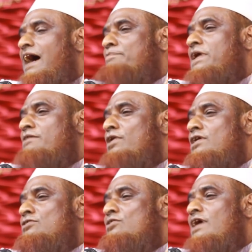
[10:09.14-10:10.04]
আপনারা
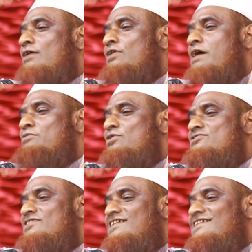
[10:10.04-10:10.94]
বলেন তো কারো নাম
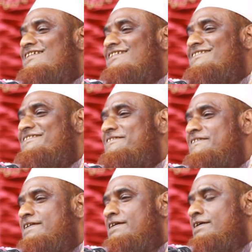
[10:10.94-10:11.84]
কইছে নাকি
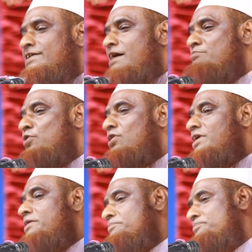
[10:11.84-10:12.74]
নাম
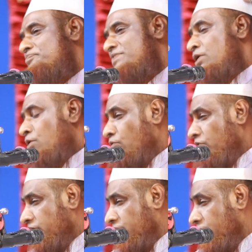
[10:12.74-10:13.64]
বললে
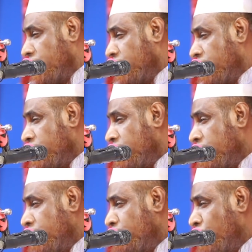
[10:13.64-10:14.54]
অনেকেই
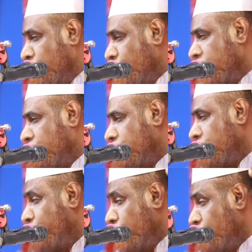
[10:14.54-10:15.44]
ফতুয়া
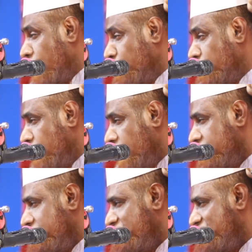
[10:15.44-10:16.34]
ঢুকতো ফতুয়া ফতুয়া
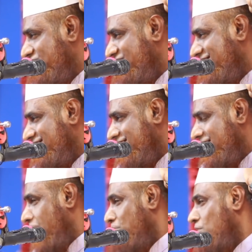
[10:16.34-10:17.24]

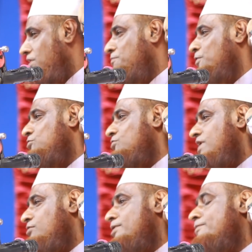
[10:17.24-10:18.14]
নাম বললি ফতুয়া
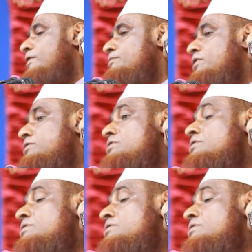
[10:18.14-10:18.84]
উমর ফারুক বলতো